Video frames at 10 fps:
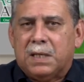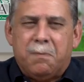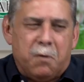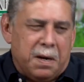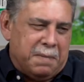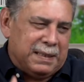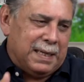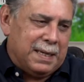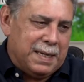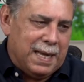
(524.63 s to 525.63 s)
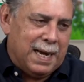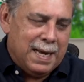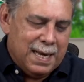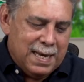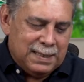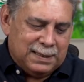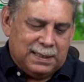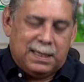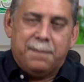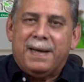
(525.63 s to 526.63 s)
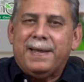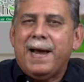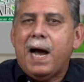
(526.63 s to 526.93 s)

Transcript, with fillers: Tenemos en maternidad sistema de